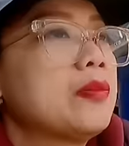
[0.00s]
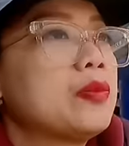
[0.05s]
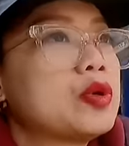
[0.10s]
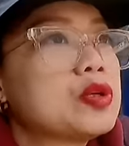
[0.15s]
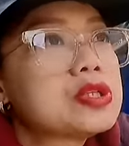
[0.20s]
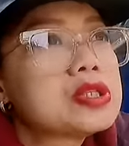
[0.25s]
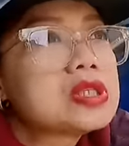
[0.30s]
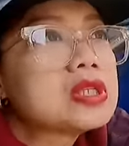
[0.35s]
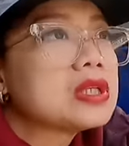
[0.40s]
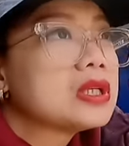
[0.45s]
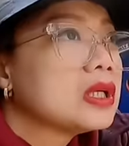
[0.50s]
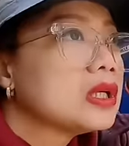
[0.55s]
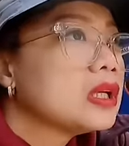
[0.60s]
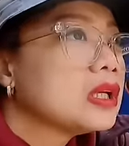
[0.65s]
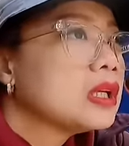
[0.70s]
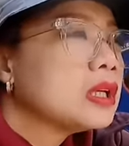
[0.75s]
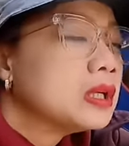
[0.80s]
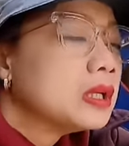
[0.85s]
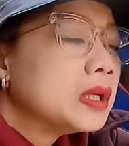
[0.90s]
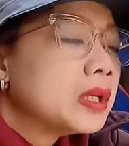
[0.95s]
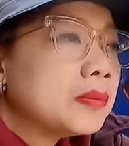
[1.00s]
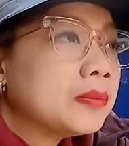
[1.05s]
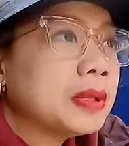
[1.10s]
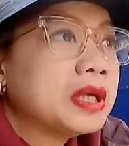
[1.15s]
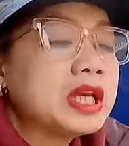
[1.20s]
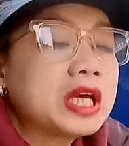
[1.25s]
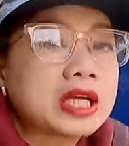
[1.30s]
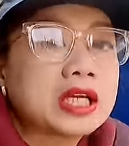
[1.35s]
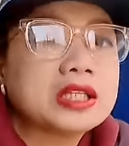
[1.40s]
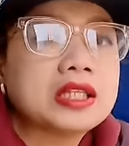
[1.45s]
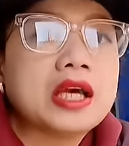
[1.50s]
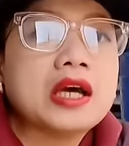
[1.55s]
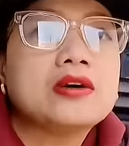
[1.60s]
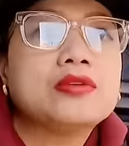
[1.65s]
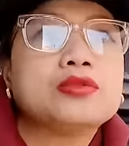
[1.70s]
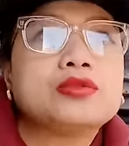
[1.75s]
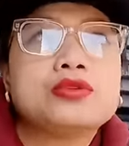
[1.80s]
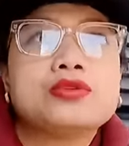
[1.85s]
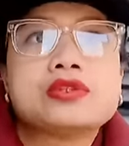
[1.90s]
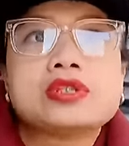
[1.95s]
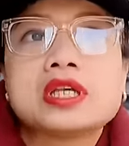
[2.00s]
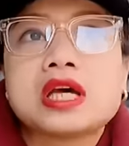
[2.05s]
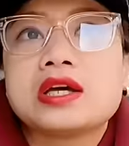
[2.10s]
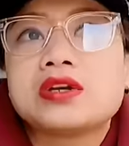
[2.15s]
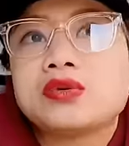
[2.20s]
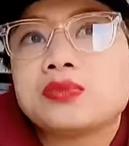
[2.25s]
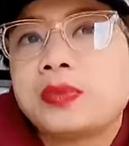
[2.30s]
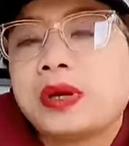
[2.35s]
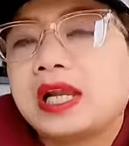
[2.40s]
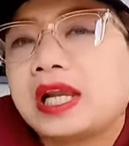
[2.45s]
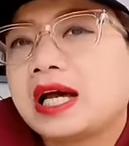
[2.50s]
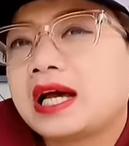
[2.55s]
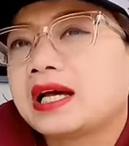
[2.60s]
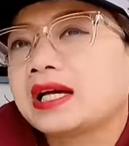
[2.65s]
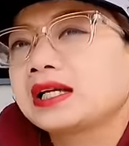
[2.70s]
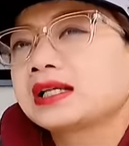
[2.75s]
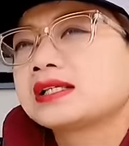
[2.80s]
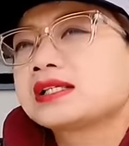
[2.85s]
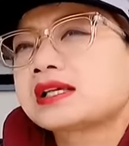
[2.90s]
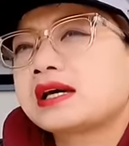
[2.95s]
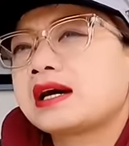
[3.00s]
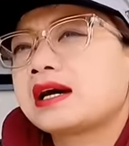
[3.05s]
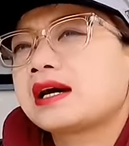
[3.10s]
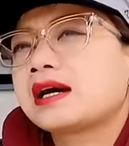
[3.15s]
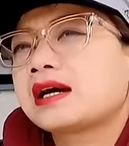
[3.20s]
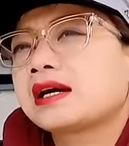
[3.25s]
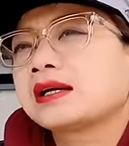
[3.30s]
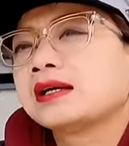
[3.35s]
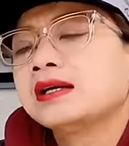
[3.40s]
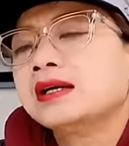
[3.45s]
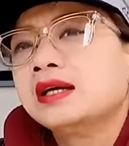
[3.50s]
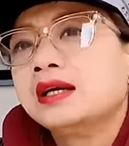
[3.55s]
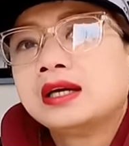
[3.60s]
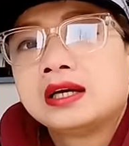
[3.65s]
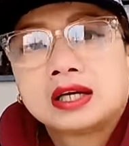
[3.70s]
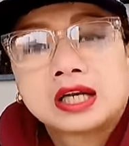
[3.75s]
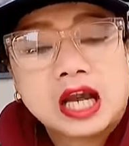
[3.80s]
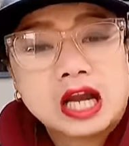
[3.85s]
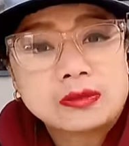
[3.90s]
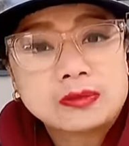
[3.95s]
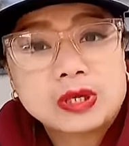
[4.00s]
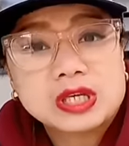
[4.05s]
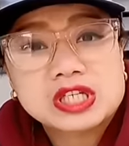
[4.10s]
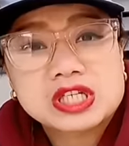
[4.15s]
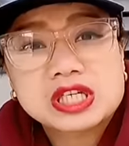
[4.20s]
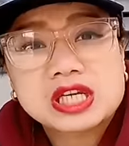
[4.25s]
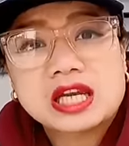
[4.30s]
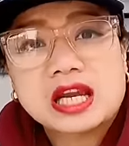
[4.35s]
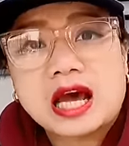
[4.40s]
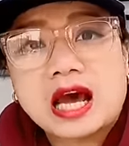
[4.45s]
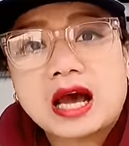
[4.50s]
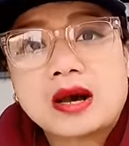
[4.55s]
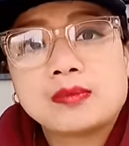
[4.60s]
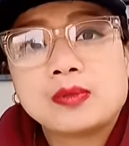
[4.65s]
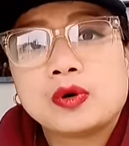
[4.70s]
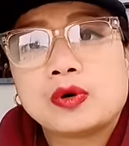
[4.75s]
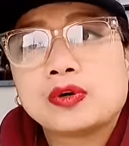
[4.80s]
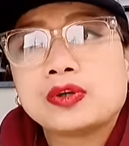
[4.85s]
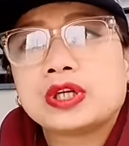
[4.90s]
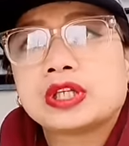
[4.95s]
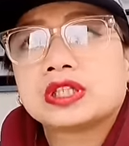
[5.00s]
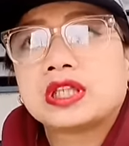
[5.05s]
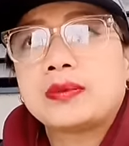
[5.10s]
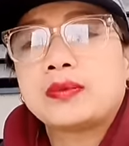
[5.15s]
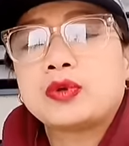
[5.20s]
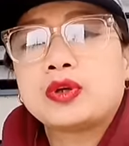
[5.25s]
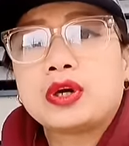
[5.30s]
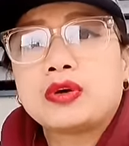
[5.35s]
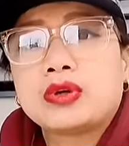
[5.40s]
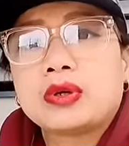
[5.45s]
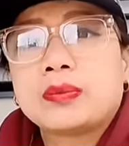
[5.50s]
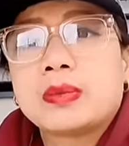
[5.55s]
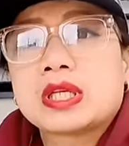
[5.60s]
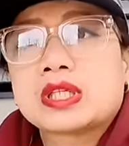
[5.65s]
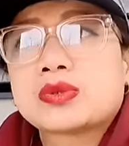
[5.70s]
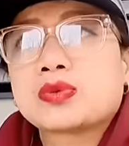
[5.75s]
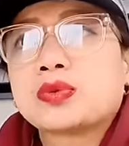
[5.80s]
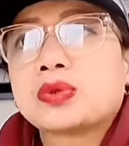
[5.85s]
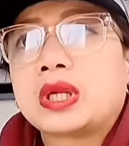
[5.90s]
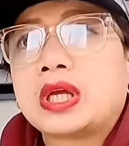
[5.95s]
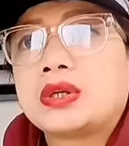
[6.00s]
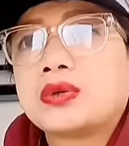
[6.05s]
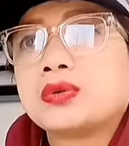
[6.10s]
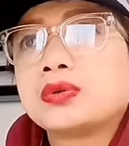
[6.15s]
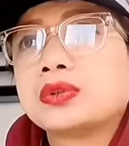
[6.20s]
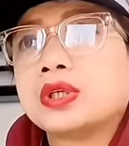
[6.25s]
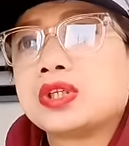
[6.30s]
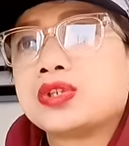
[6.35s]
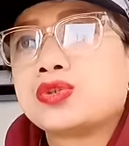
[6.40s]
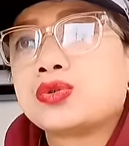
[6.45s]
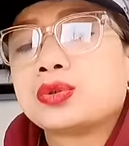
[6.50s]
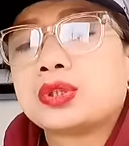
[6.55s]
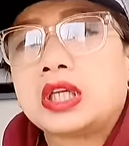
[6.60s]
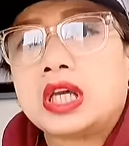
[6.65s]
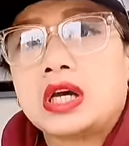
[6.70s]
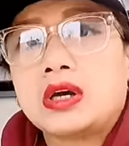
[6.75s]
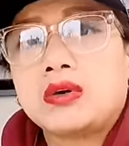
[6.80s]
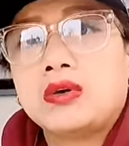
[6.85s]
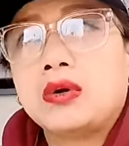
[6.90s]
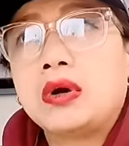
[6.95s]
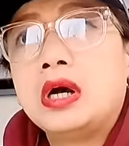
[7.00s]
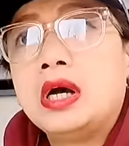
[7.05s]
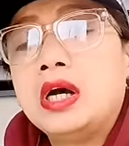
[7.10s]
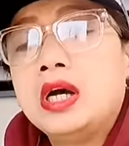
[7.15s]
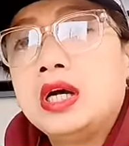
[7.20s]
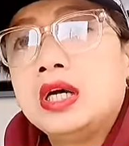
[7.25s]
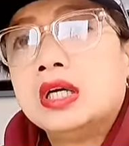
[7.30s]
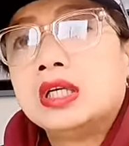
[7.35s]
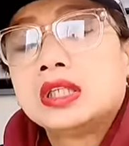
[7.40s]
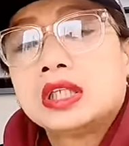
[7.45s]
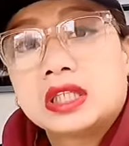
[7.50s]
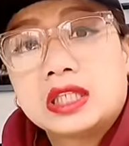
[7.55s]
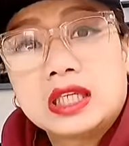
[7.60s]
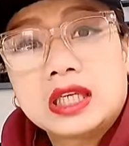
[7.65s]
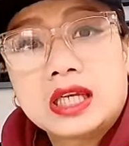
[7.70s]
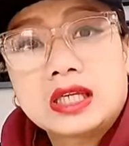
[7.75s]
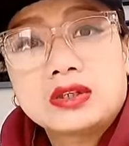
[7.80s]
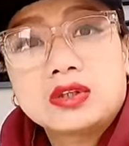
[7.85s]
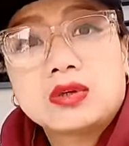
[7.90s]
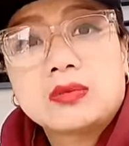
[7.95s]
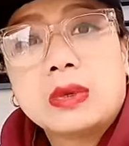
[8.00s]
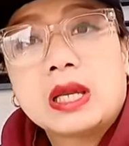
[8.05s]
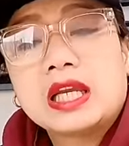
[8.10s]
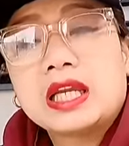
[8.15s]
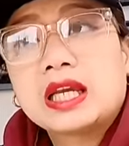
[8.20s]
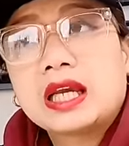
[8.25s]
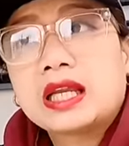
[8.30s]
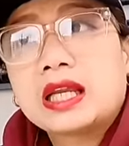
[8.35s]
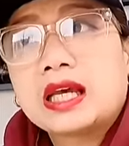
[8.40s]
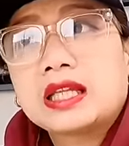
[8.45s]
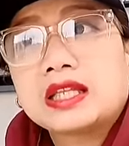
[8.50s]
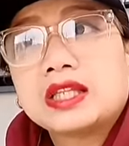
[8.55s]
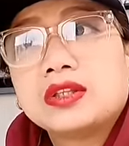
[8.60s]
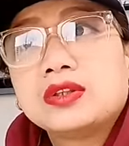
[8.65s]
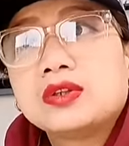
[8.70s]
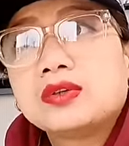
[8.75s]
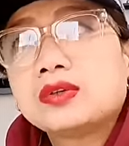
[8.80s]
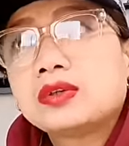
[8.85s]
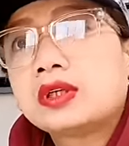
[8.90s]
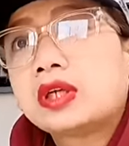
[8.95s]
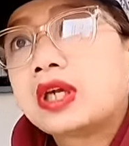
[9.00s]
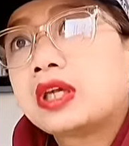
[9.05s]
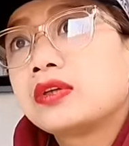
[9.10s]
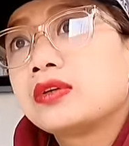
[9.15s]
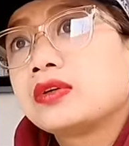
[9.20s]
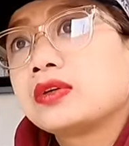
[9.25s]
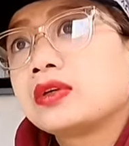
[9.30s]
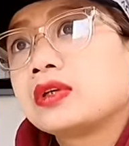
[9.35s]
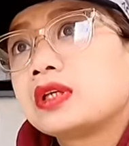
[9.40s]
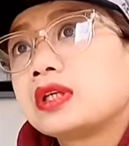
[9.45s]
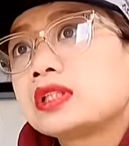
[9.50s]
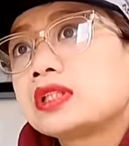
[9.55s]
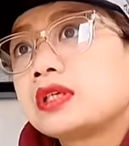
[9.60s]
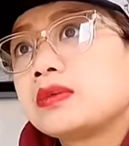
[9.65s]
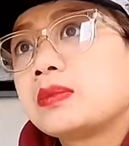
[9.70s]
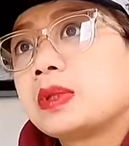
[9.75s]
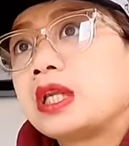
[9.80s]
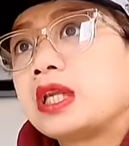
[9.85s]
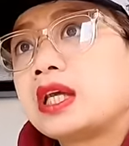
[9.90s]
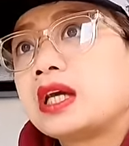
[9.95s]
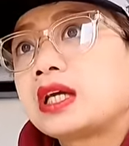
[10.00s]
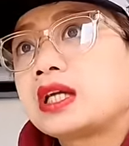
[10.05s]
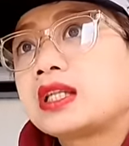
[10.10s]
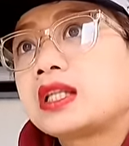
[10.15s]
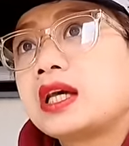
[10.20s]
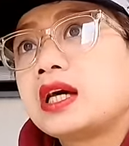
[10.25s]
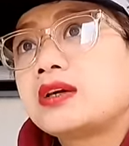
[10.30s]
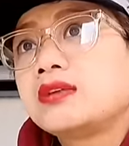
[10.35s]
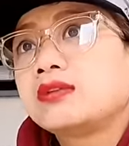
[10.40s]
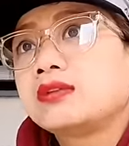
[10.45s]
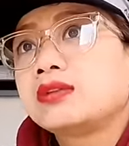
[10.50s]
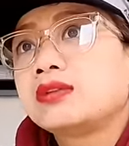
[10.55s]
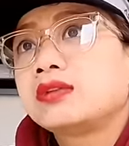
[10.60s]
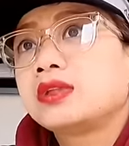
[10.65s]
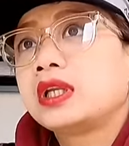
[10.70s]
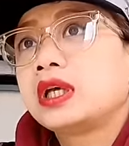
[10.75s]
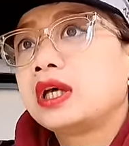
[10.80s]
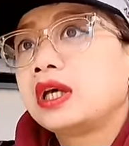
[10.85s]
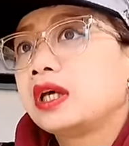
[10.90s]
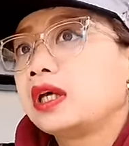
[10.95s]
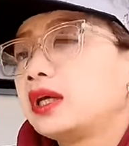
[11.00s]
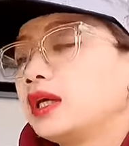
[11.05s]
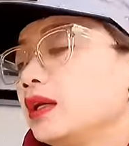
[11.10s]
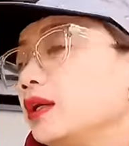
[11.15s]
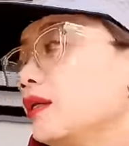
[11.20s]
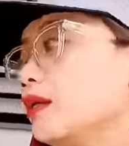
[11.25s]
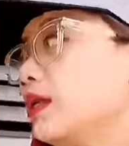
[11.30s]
Tapos, may nakita ako doon sa ano pala, sa garbage nila amo. Nagtapon ako ng basura nung nag-duty ako. Titingnan ko, balikan natin doon ngayon kasi may nakita ako doon na